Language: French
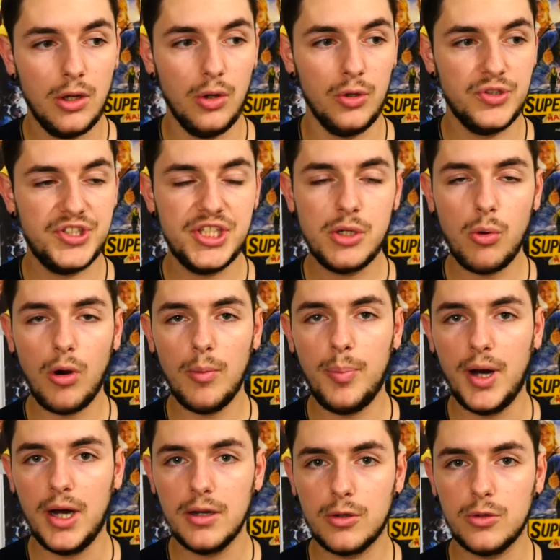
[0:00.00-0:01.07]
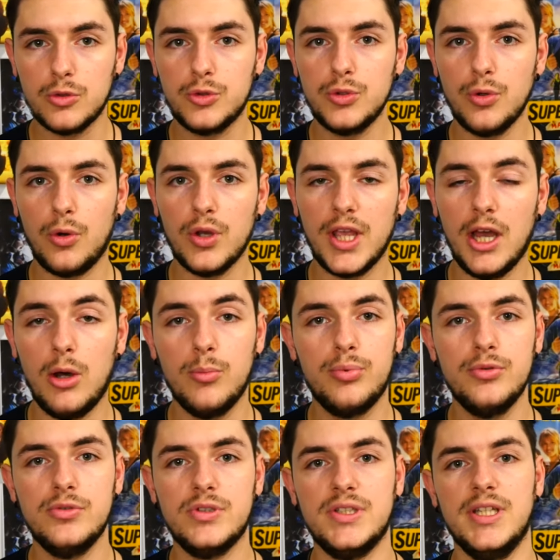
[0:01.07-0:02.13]
Euh, t'y crois pas, quand tu le regardes en
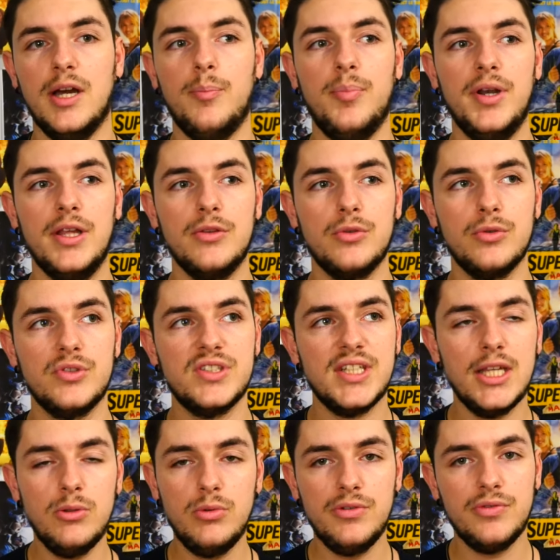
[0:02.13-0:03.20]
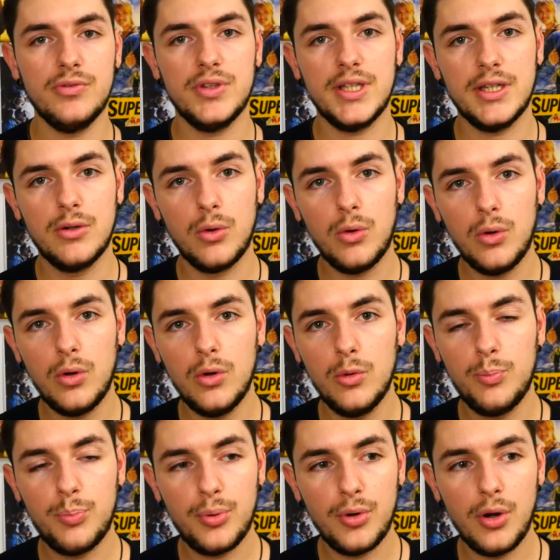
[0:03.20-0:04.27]
plus, il y a plein de scènes où ils font des
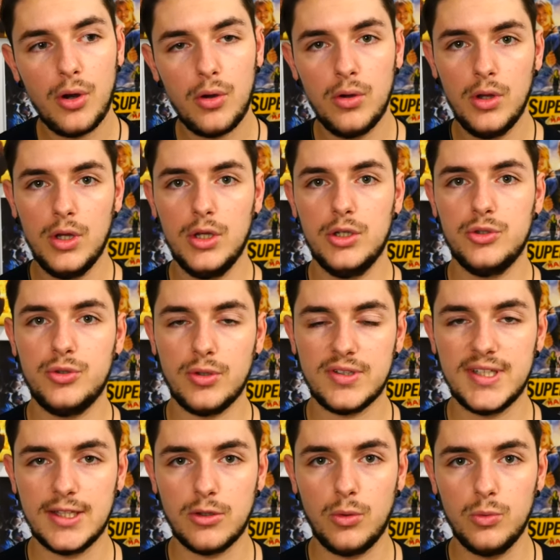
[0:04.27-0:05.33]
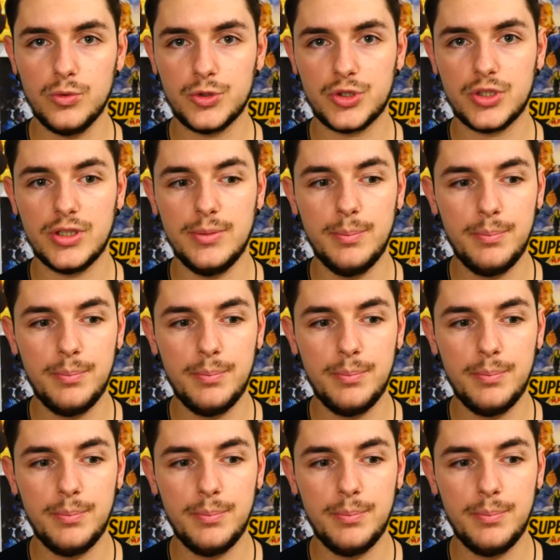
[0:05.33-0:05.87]
gros plans sur sa tronche,